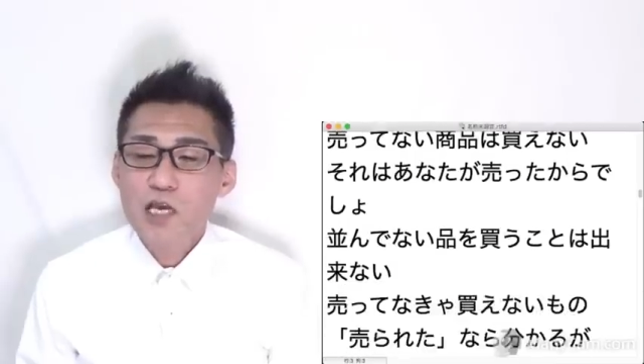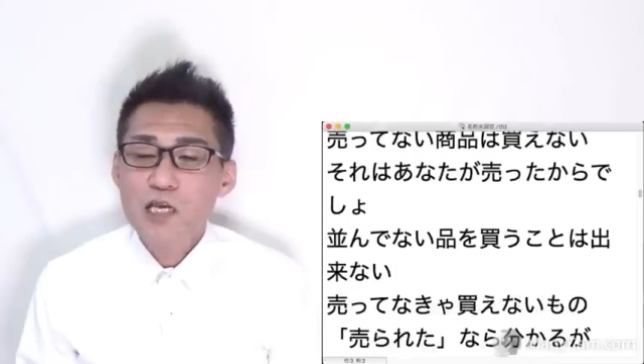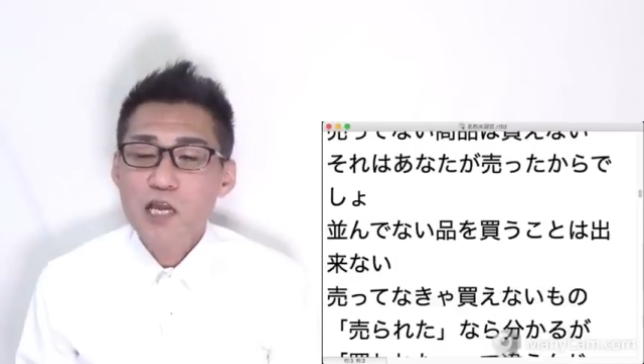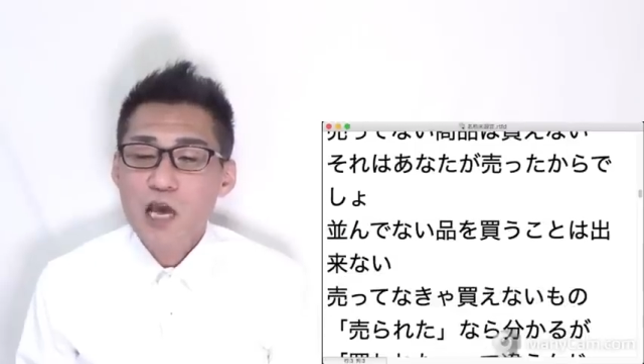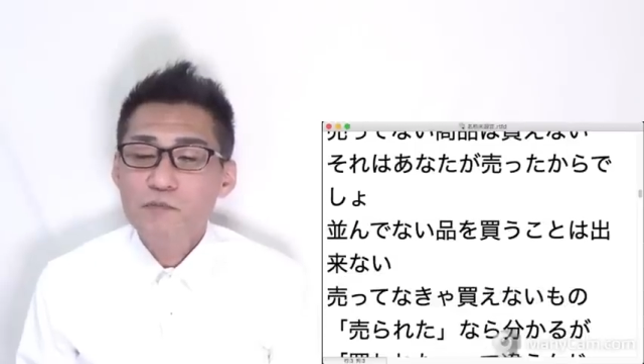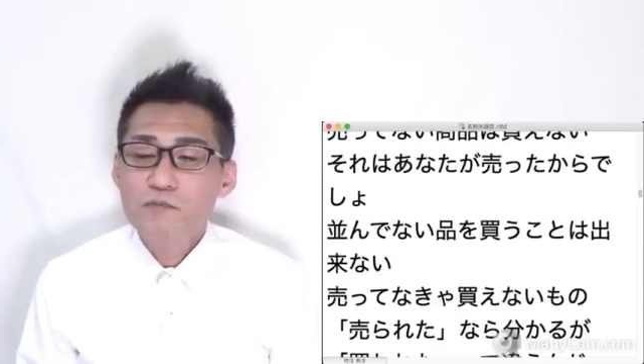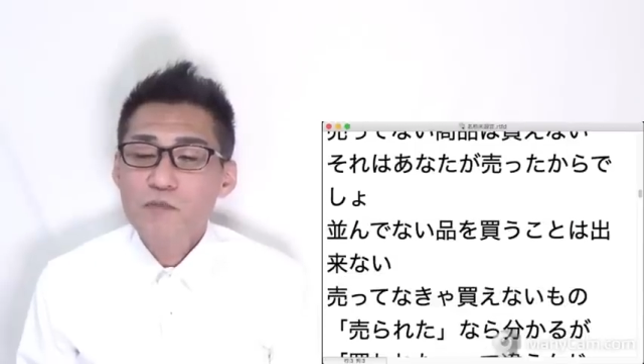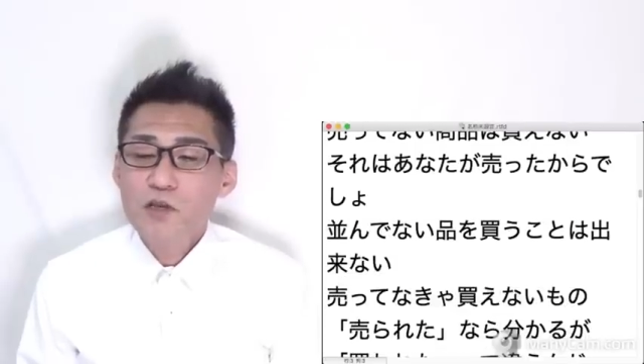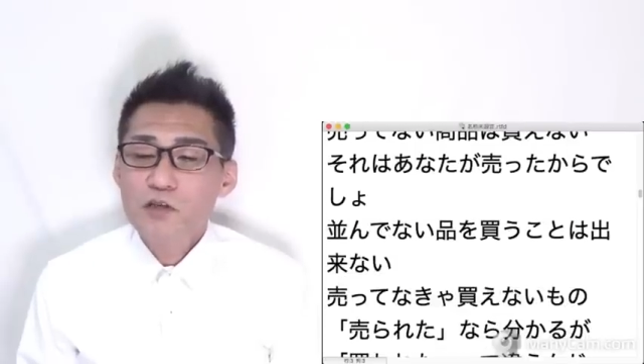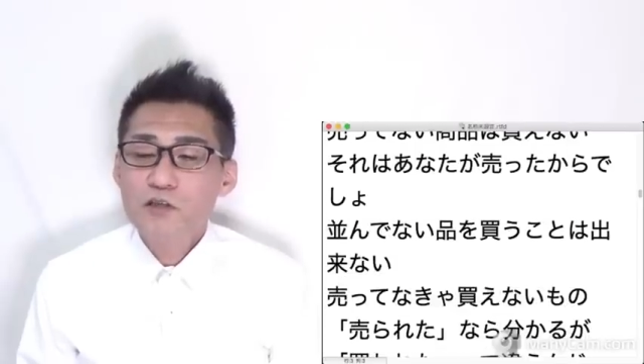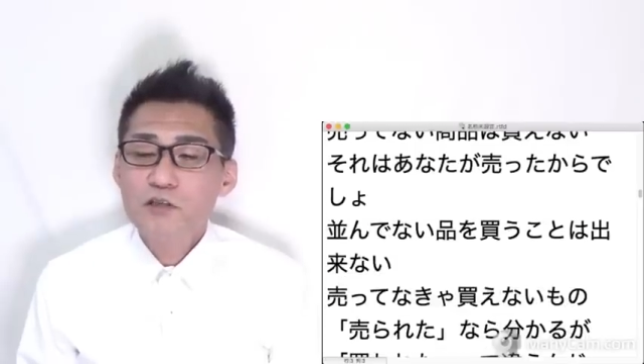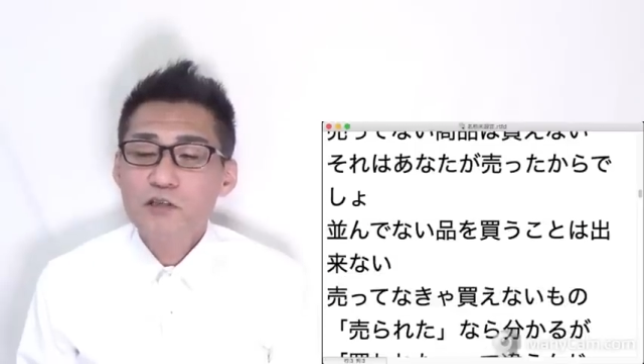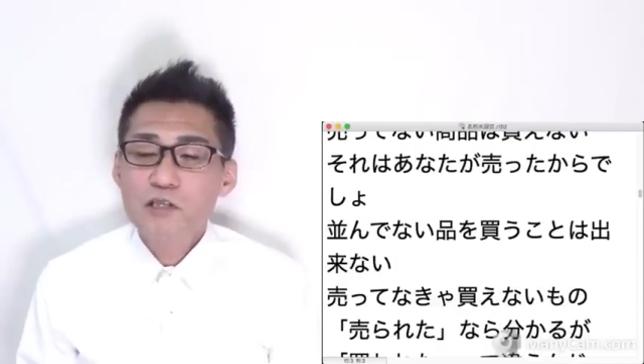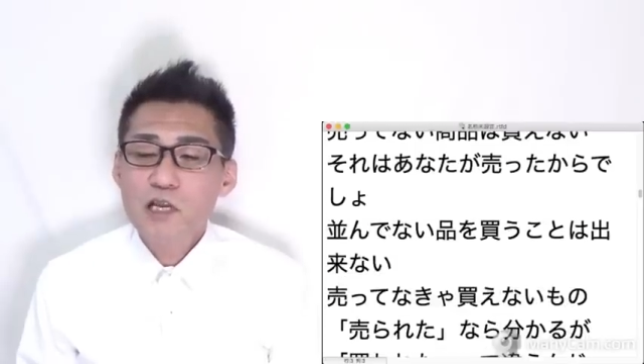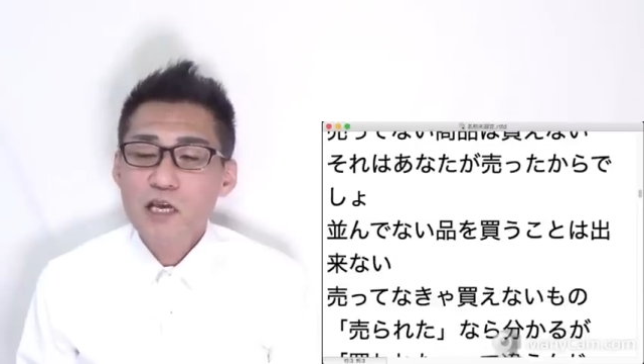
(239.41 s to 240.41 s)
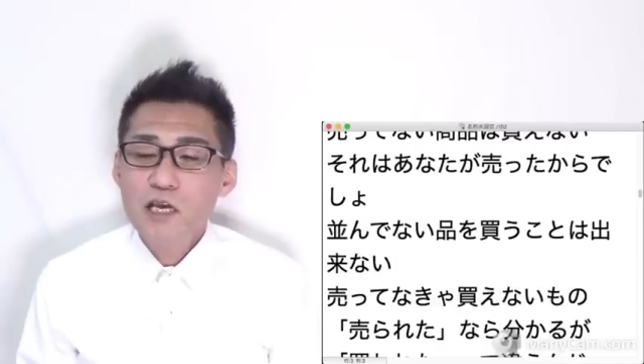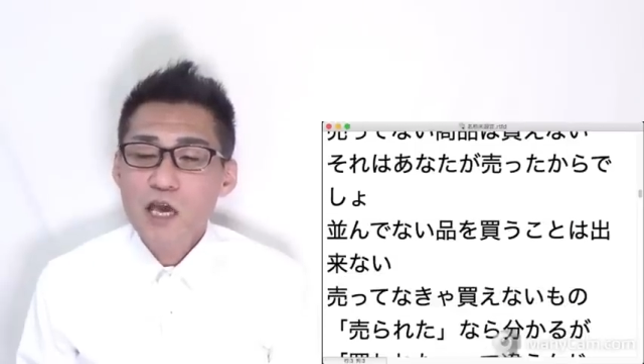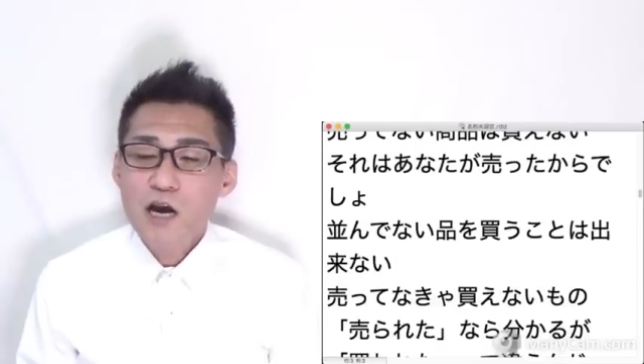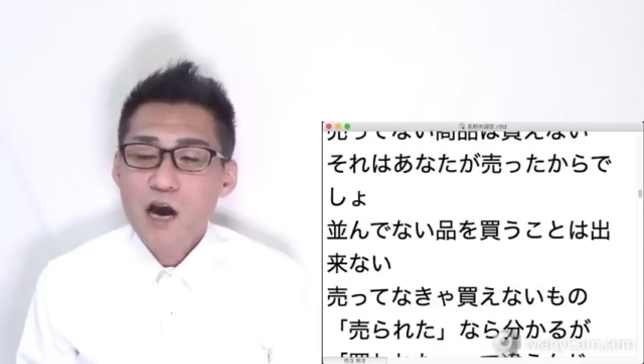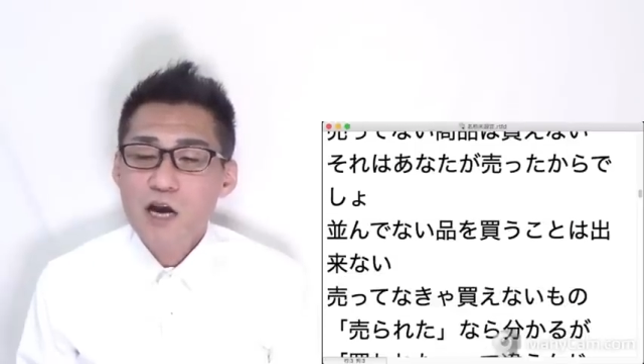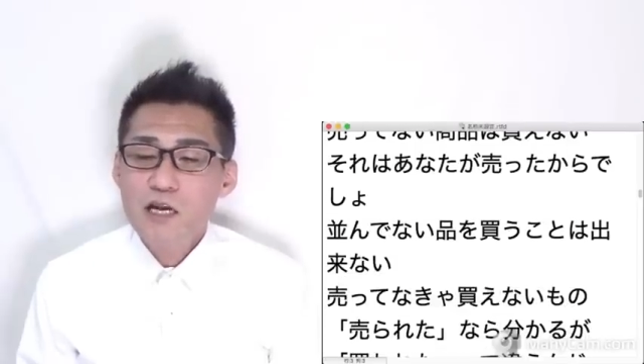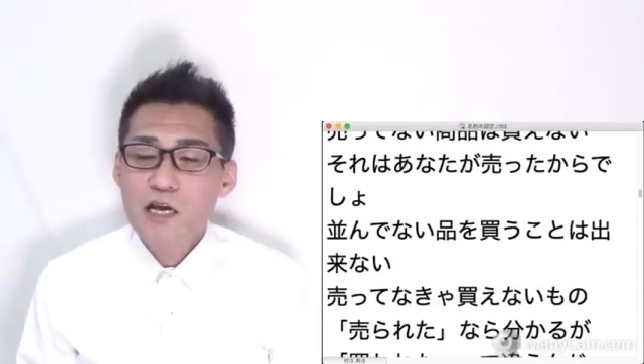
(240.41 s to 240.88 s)
きない。売ってな
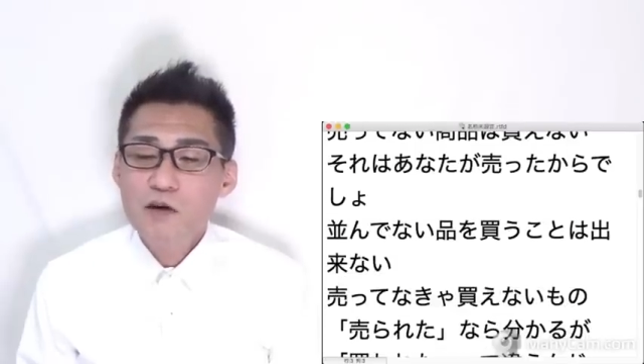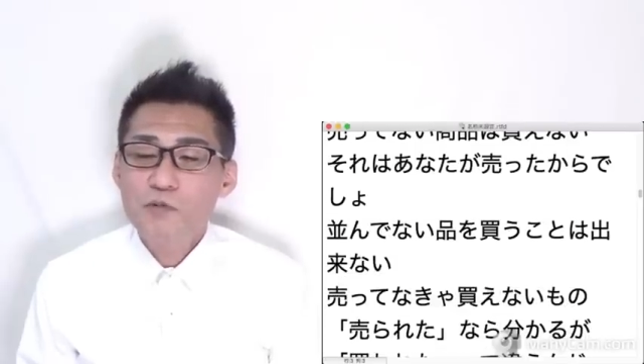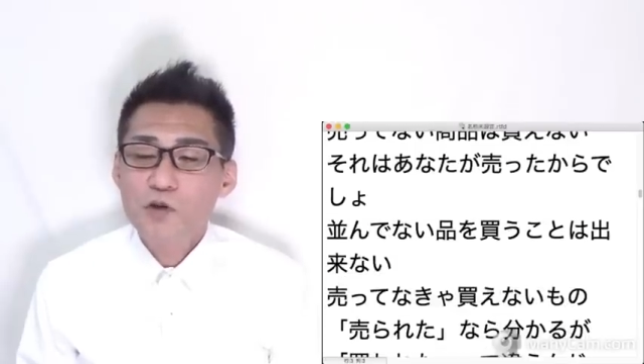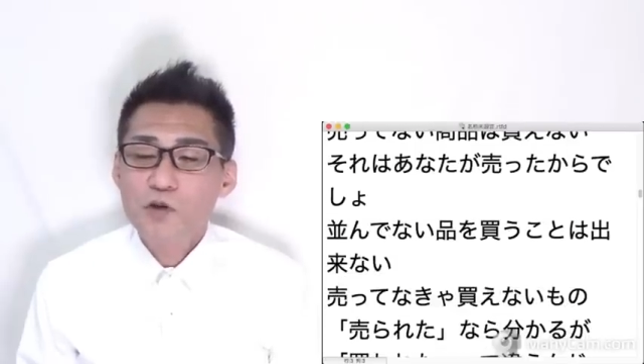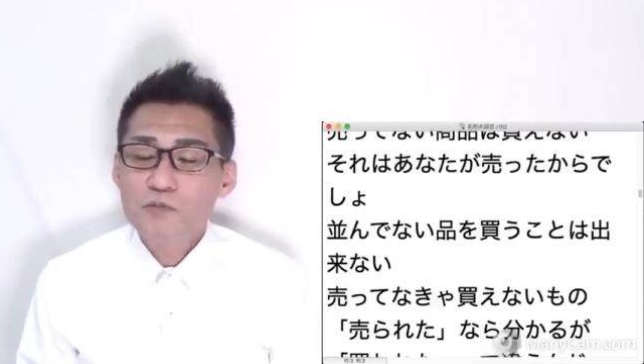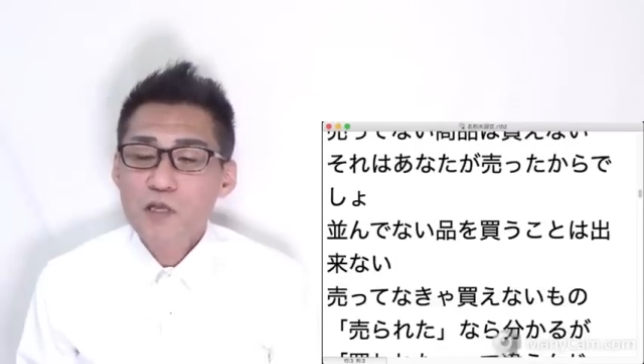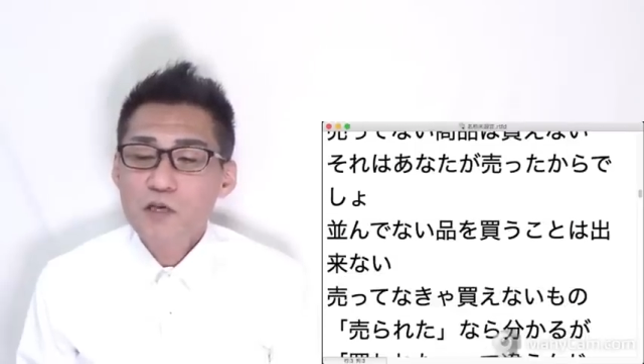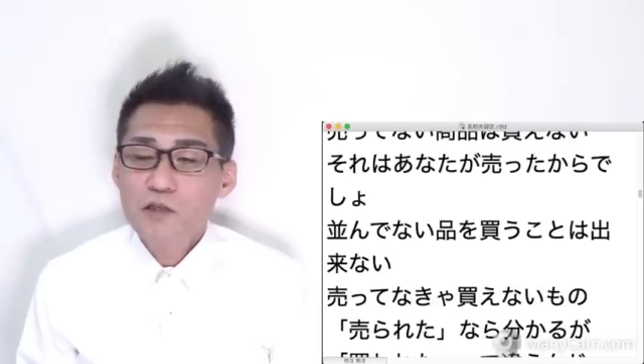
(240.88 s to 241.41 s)
きゃ買えないもの。